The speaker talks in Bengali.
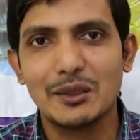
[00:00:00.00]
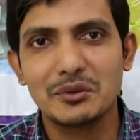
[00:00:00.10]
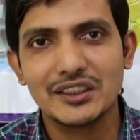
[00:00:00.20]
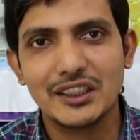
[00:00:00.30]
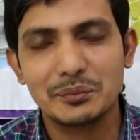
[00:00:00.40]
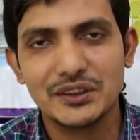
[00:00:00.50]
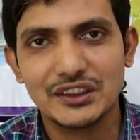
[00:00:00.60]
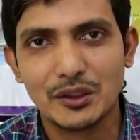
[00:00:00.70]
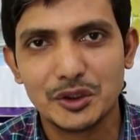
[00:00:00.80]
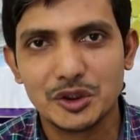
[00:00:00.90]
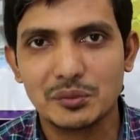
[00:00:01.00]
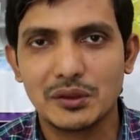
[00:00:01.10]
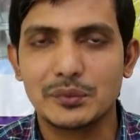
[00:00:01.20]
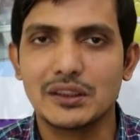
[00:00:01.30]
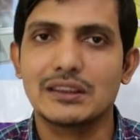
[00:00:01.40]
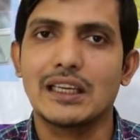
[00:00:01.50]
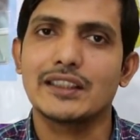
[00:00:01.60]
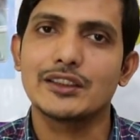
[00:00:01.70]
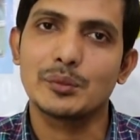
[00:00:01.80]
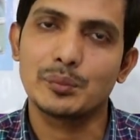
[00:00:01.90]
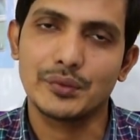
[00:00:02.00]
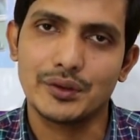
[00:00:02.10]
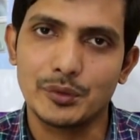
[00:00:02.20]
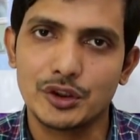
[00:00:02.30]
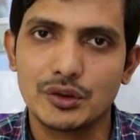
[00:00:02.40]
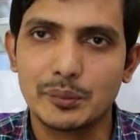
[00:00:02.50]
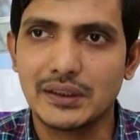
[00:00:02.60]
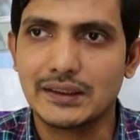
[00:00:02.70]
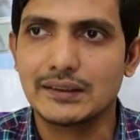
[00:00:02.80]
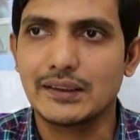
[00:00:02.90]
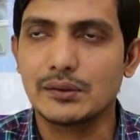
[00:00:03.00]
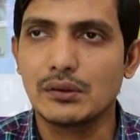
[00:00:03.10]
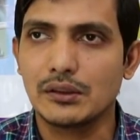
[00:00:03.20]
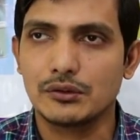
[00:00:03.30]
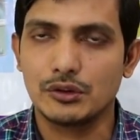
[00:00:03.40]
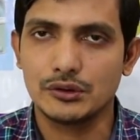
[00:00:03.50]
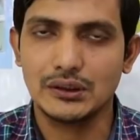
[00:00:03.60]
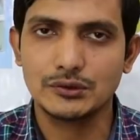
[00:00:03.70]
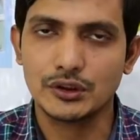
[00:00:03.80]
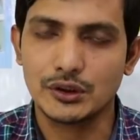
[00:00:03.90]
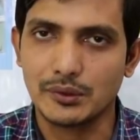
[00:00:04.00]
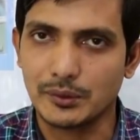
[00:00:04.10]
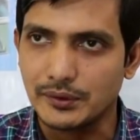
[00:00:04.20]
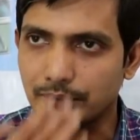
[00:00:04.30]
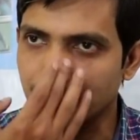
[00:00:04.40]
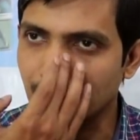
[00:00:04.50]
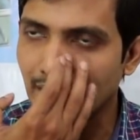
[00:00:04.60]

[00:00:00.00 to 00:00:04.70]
এমনকি আপনি যাওয়ার সময় আপনার গাড়িতে বসে আপনি এক্সারসাইজগুলো কোনো করতে পারবেন